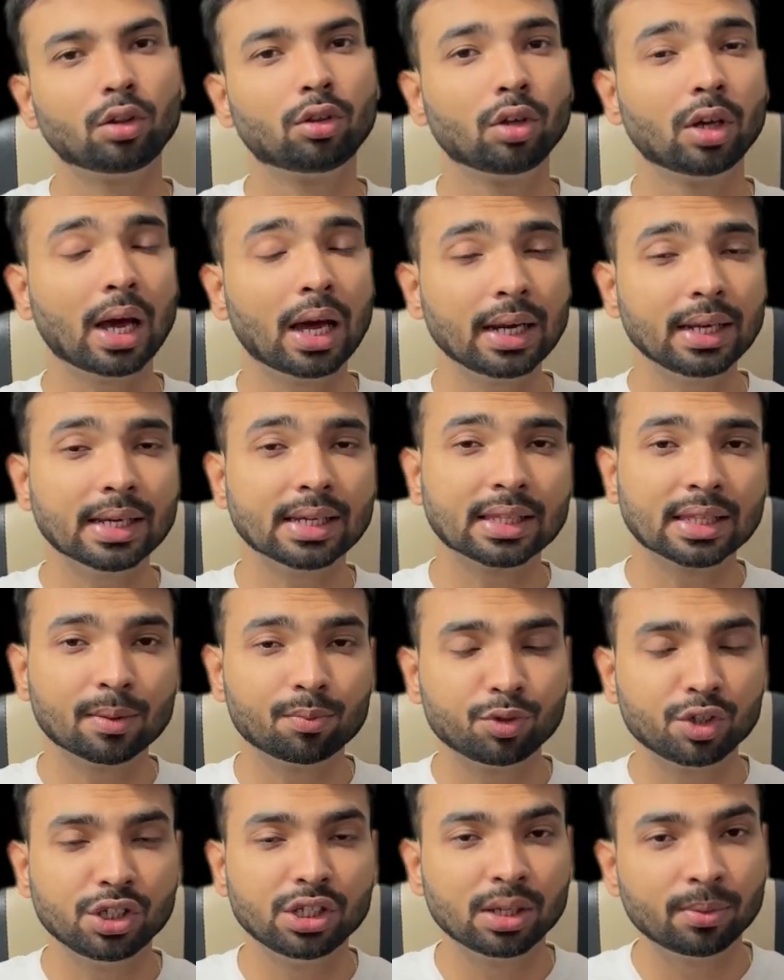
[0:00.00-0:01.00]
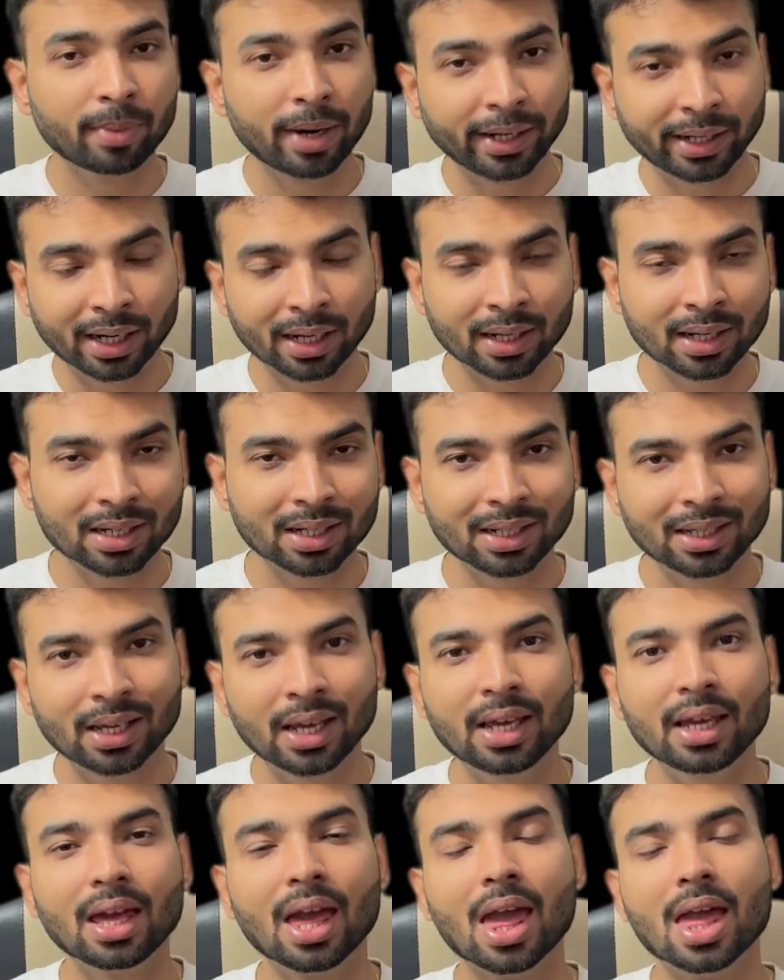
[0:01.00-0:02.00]
तो यार ये सब चीज़ें मैटर करती
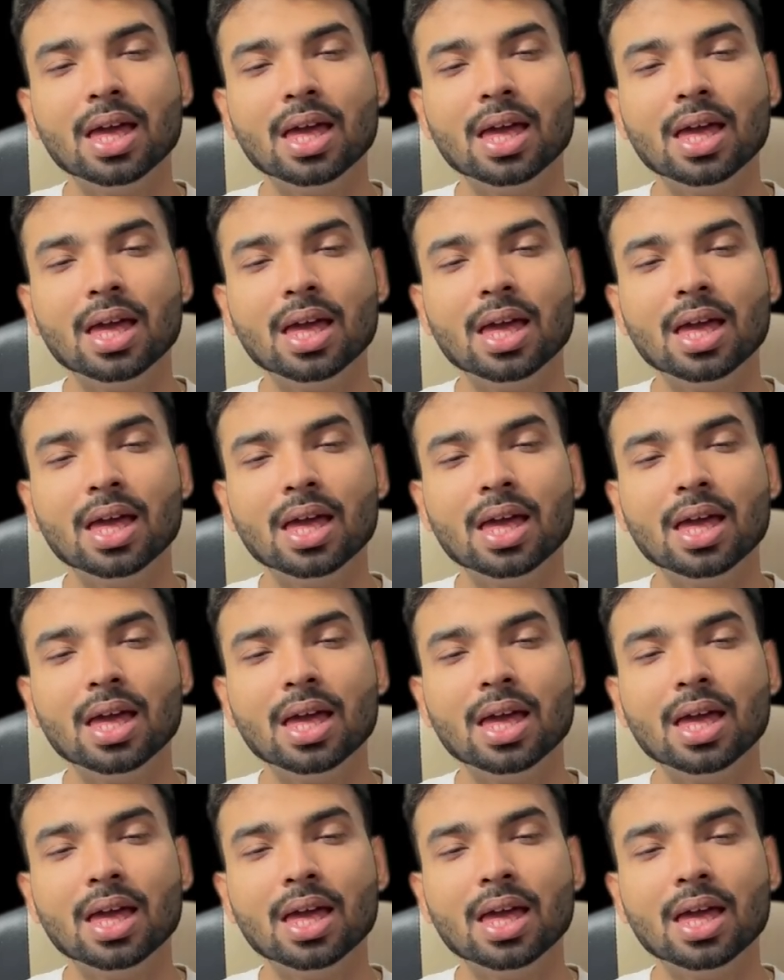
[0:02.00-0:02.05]
हैं